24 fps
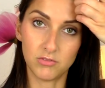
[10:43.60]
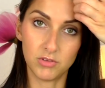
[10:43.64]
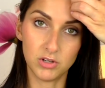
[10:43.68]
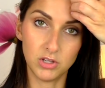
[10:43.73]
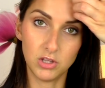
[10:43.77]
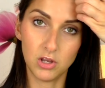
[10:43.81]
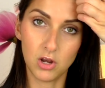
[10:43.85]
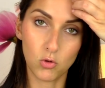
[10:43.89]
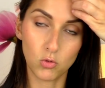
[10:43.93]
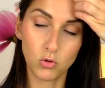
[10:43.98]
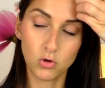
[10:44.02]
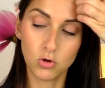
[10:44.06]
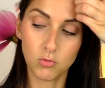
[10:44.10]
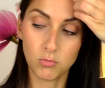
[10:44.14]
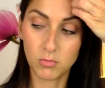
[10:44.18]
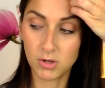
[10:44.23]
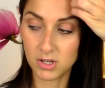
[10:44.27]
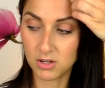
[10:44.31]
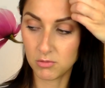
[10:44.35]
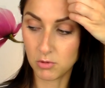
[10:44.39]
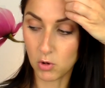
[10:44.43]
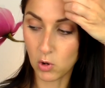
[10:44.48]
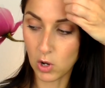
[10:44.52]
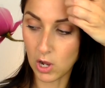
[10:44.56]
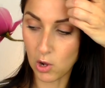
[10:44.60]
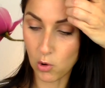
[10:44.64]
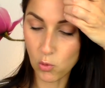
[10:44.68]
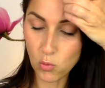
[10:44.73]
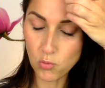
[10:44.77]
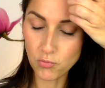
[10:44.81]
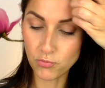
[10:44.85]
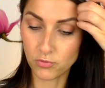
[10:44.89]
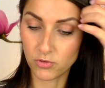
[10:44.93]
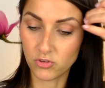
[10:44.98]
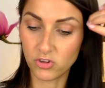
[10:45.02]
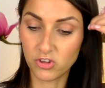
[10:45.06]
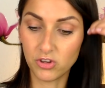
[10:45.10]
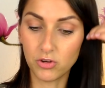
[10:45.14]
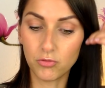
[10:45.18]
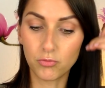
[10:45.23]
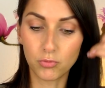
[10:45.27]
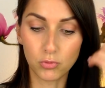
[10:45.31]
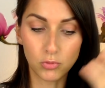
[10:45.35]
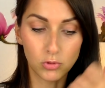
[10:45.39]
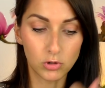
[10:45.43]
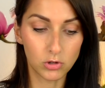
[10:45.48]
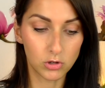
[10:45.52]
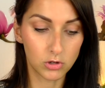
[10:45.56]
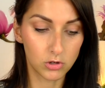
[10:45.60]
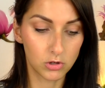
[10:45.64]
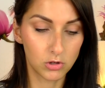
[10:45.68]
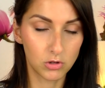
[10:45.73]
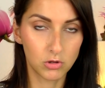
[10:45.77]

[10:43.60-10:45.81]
wenn ihr da unten meinen Haufen sehen würdet